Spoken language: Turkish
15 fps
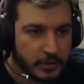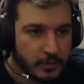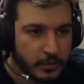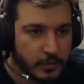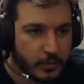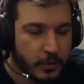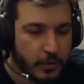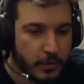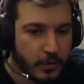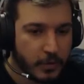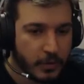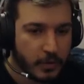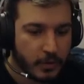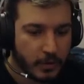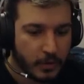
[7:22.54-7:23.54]
Oh.
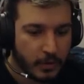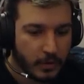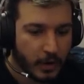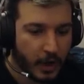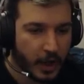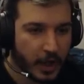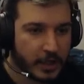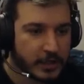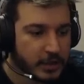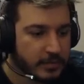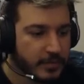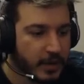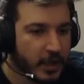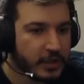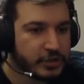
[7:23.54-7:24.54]

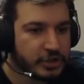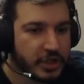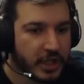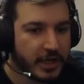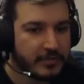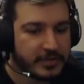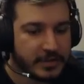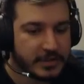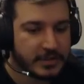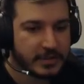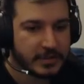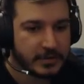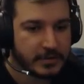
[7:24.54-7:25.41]
Aklımı aldı şerefsiz.